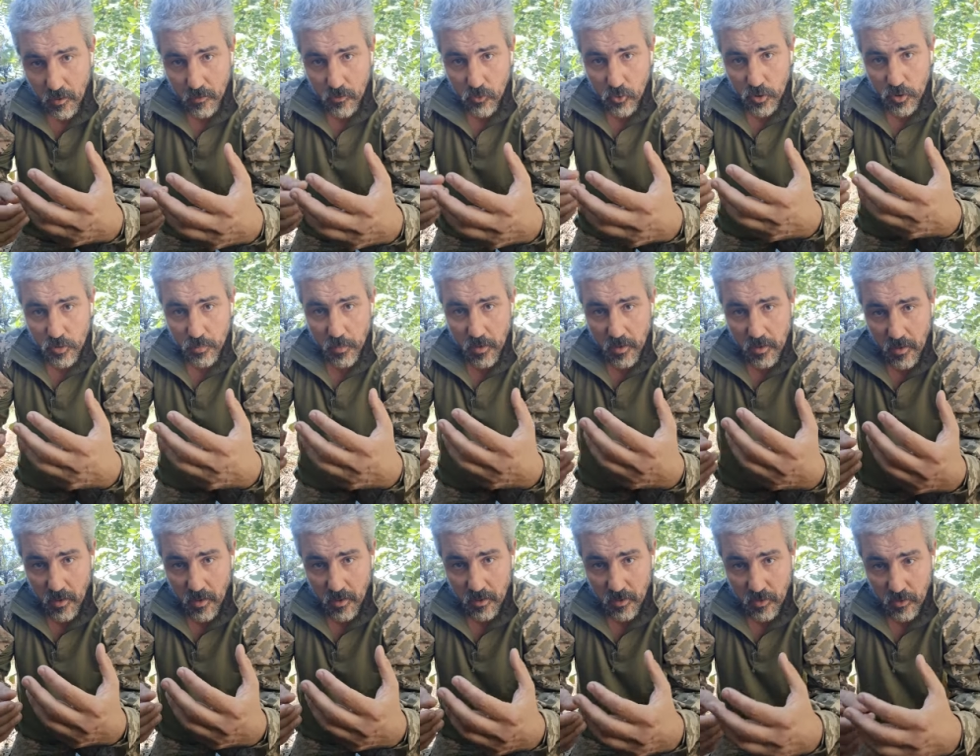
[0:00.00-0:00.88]
То есть
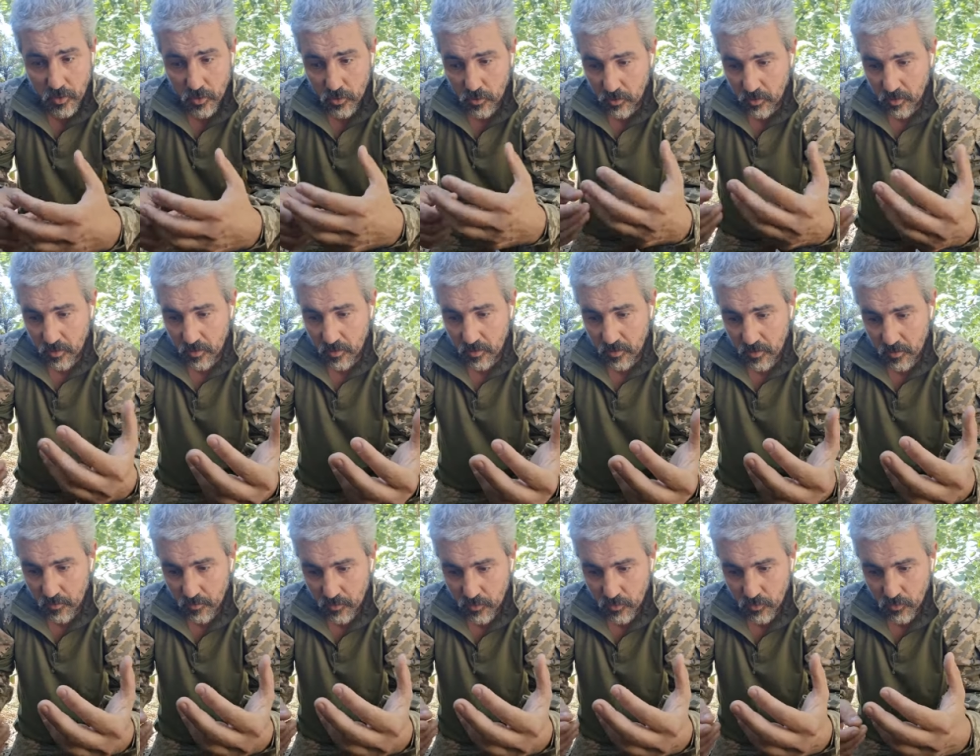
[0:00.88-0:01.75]
понятно, что
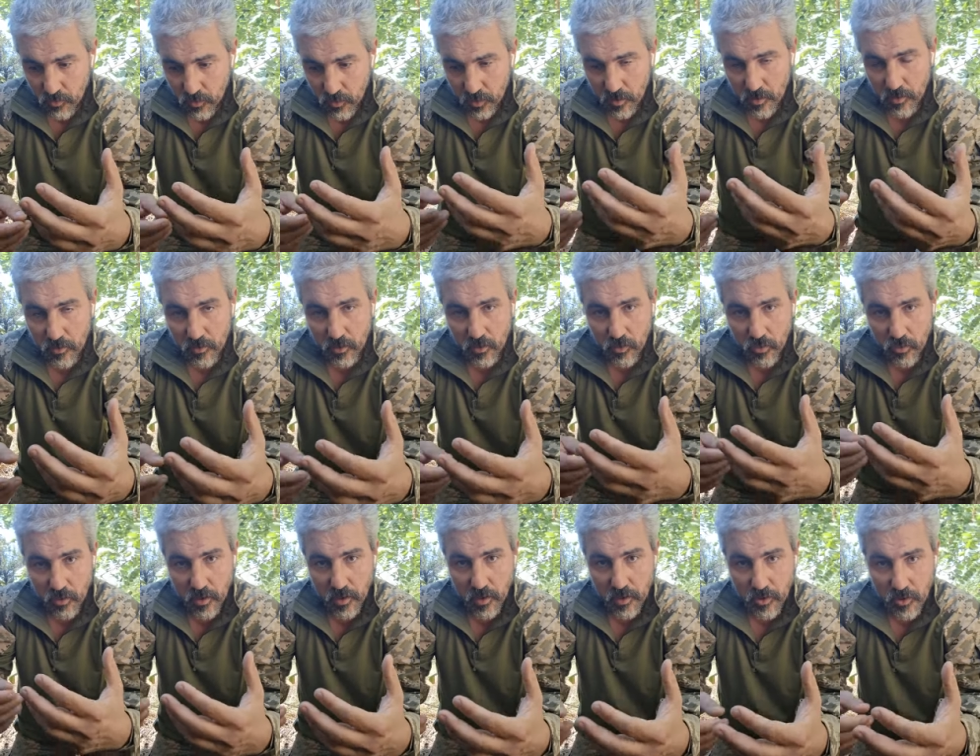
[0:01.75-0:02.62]
тебе, украинцу
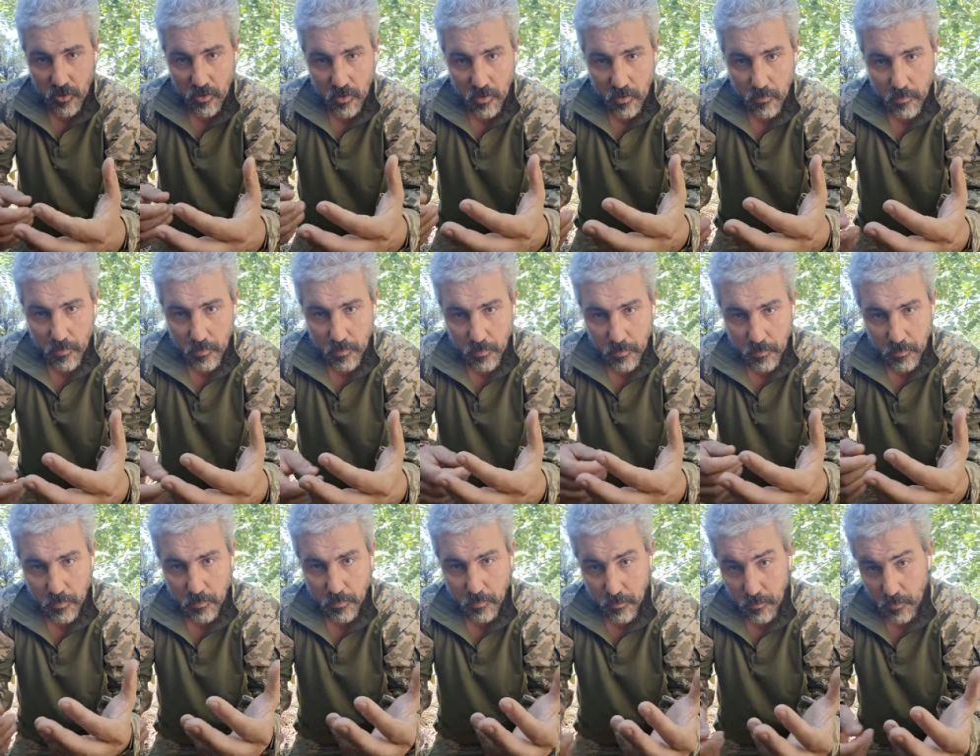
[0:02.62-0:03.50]
легче там,
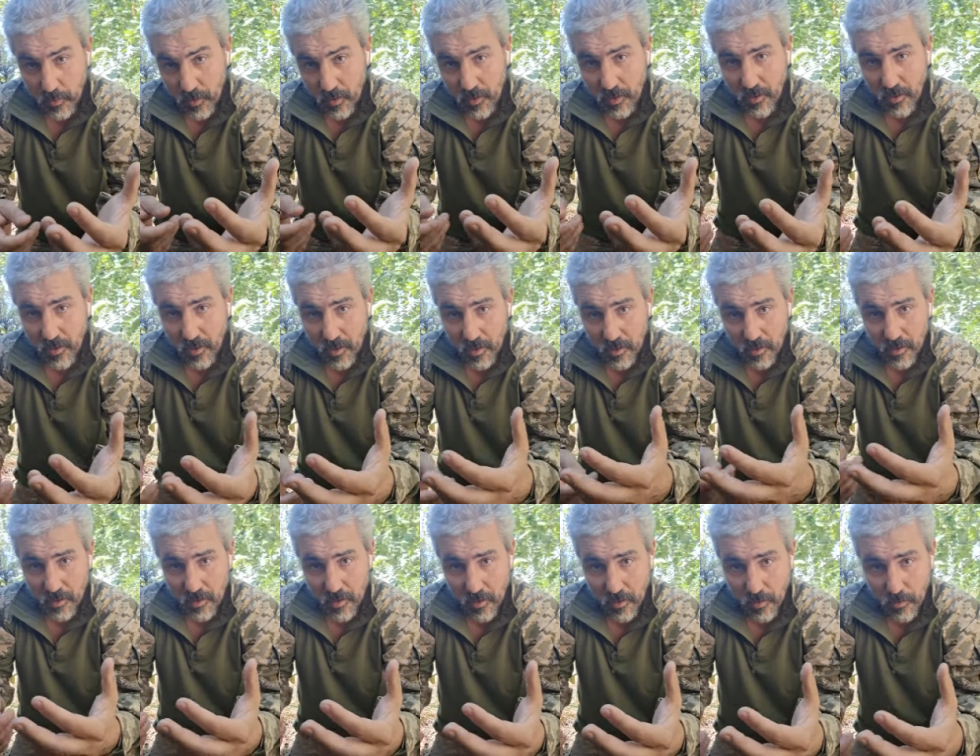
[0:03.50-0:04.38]
поедая
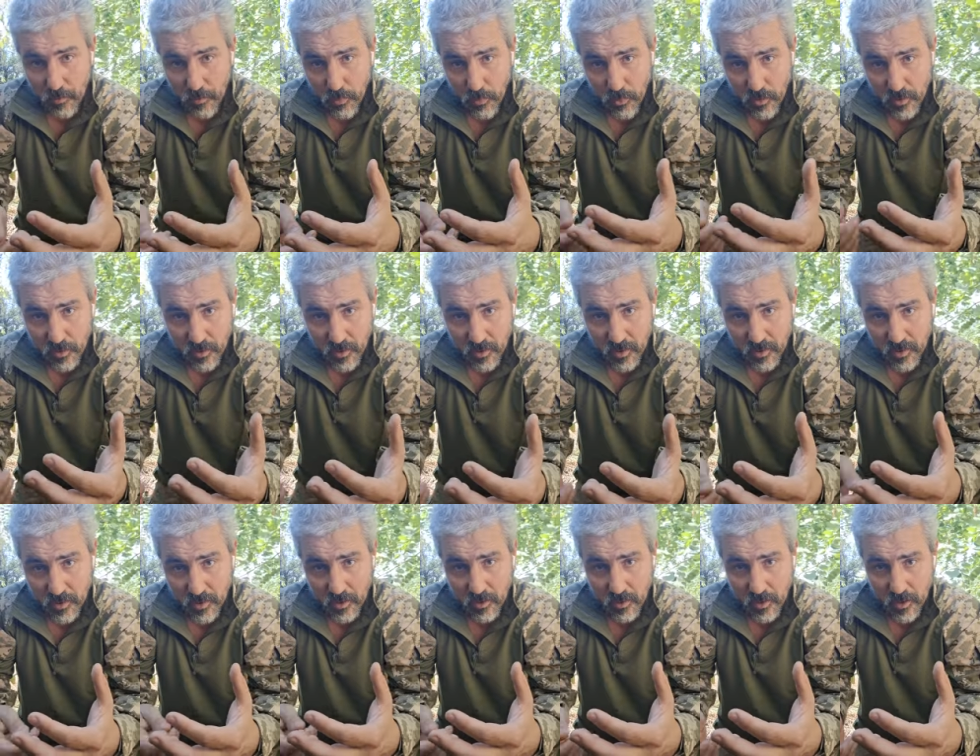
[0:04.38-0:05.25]
сало,
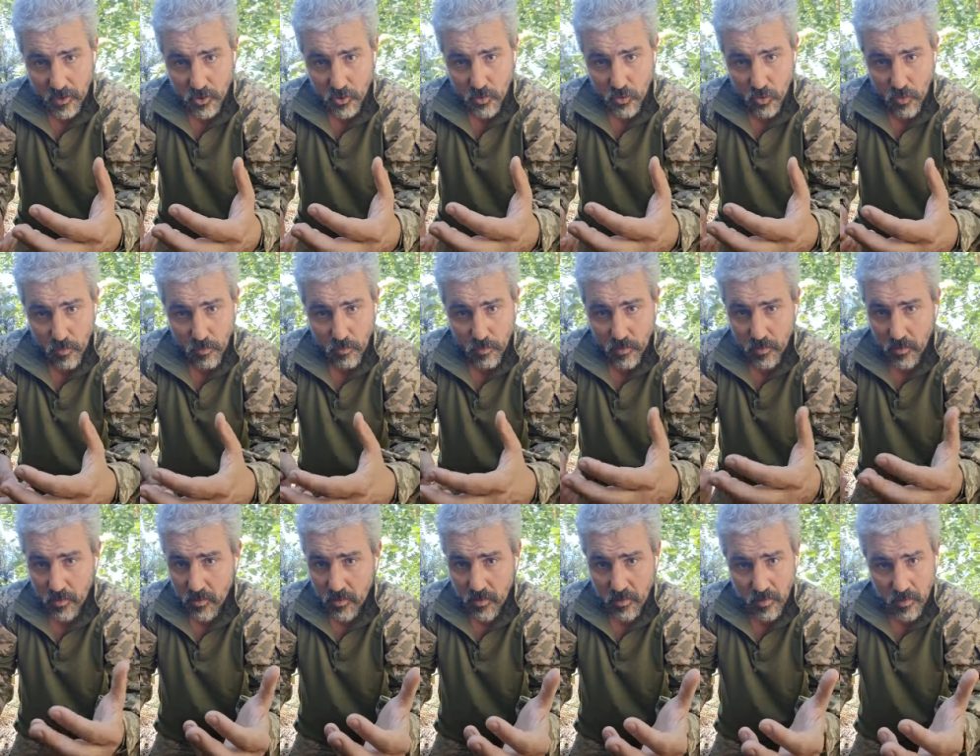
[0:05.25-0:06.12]
пользоваться ножом,
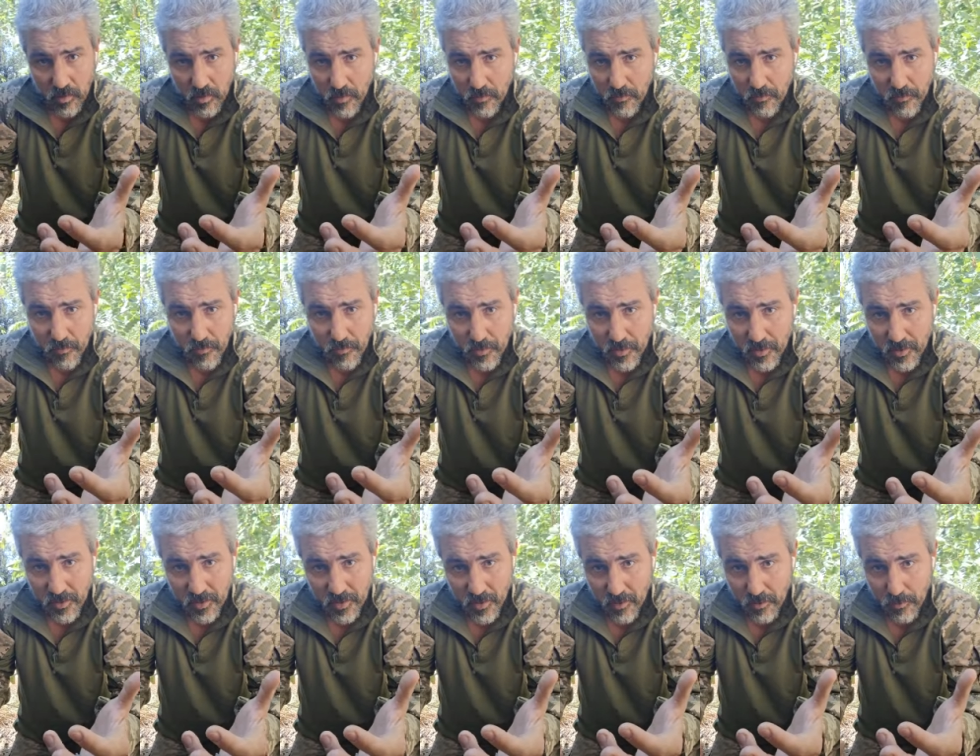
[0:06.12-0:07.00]
там,
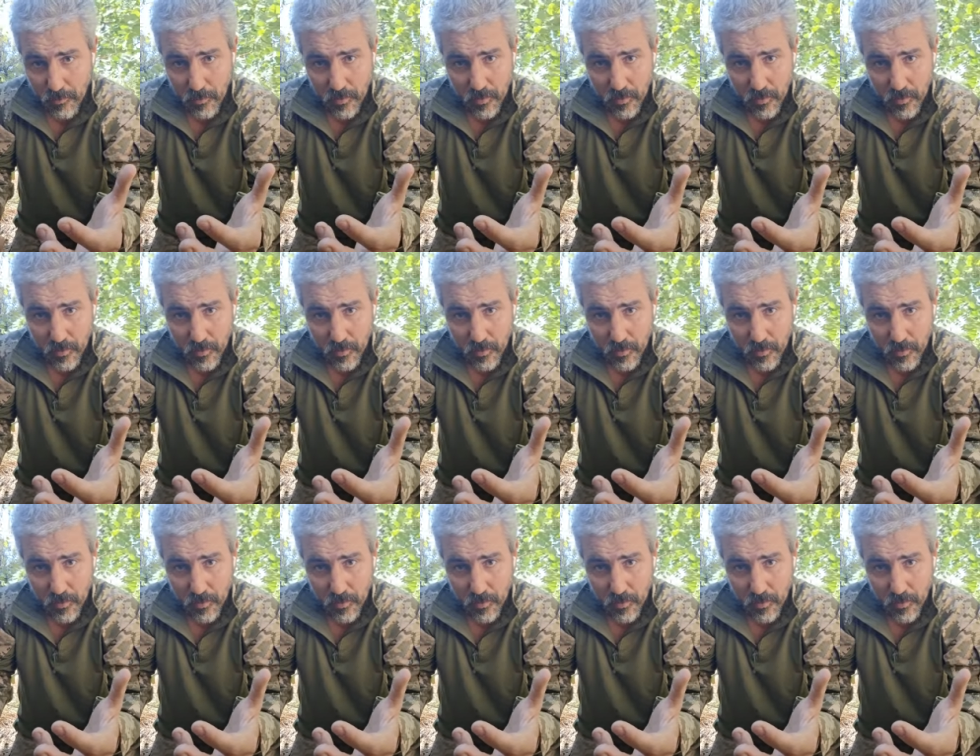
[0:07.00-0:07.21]
вилкой,